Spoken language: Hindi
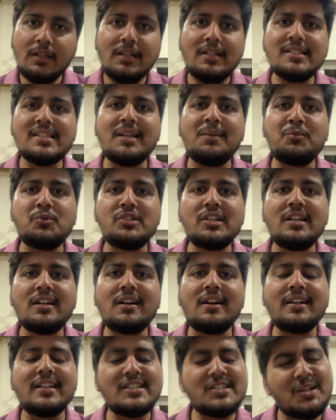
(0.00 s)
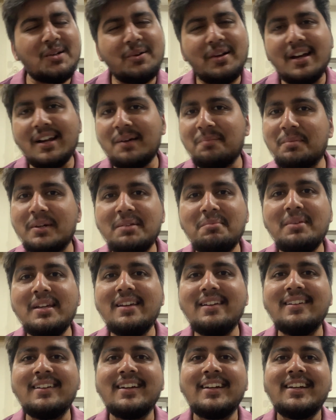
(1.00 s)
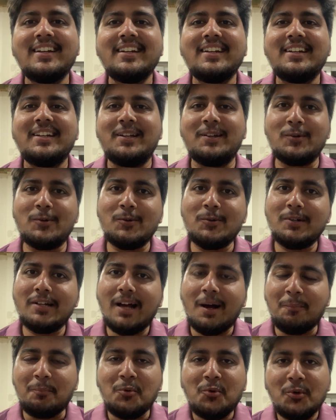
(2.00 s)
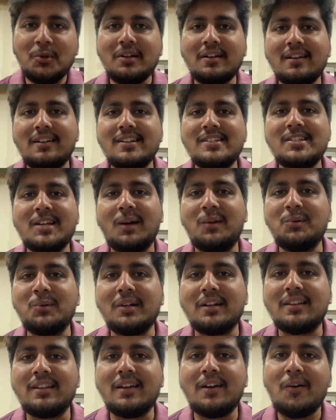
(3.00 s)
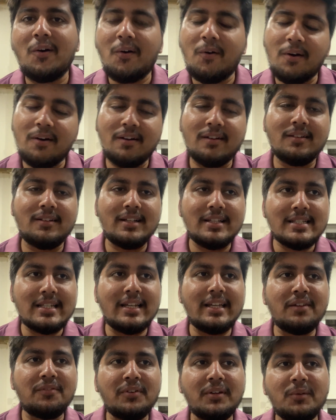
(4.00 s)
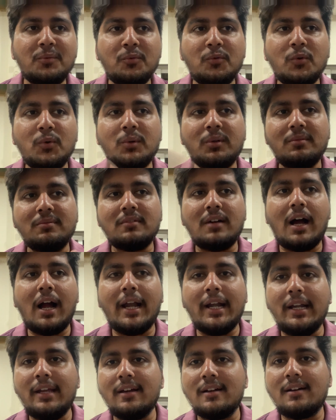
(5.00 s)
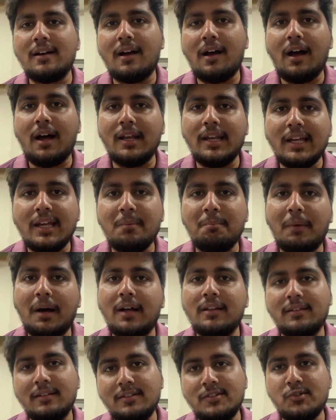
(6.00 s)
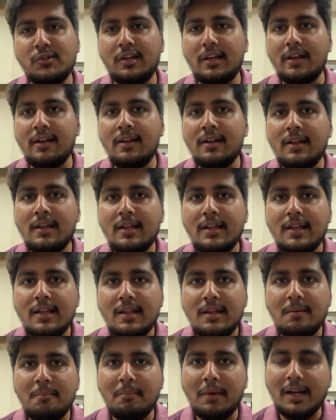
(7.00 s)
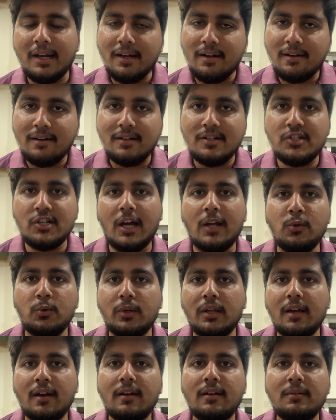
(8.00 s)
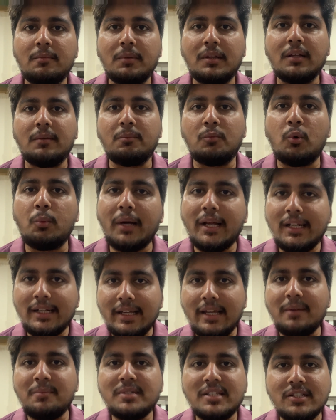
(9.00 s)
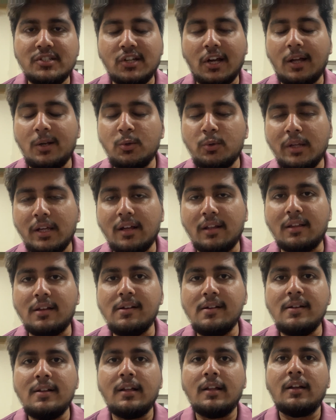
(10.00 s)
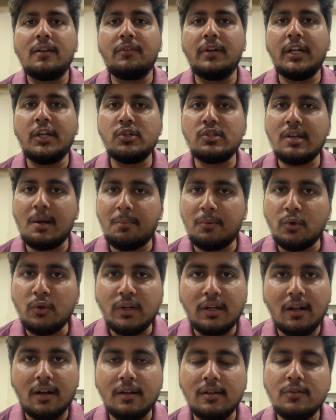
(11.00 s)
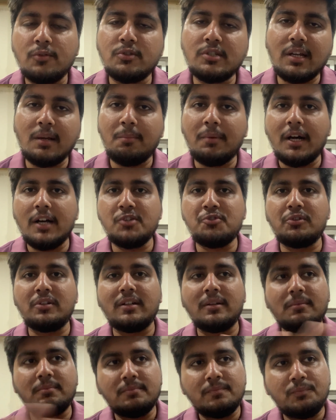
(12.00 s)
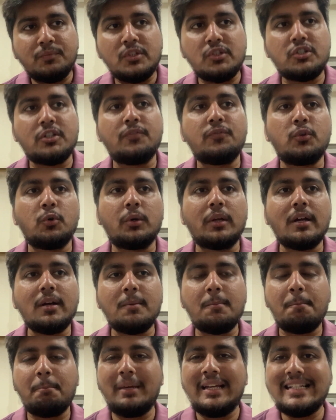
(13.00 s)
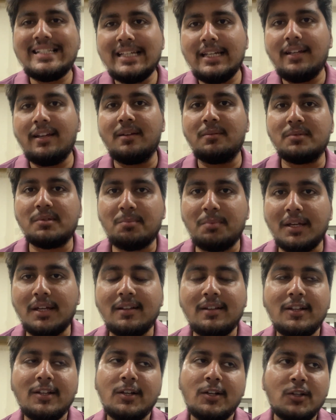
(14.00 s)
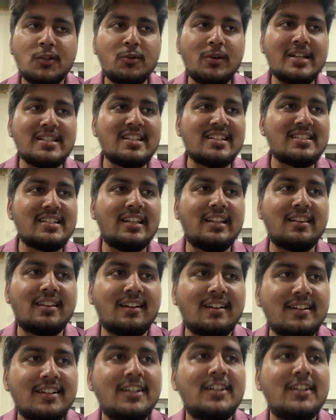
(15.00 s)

इसलिए मुझे लगा कि चलो यार अपन भी यू नो अपलोड करना चालू करते हैं और इसलिए फिर वो आइडिया आने के बाद जो है मैंने चालू किया मतलब मोबाइल गेम से चालू किया था वीडियोस अपलोड करना उसके बाद जो है शिफ्ट हो गया पीसी गेम्स पे तो ऐसा सीन था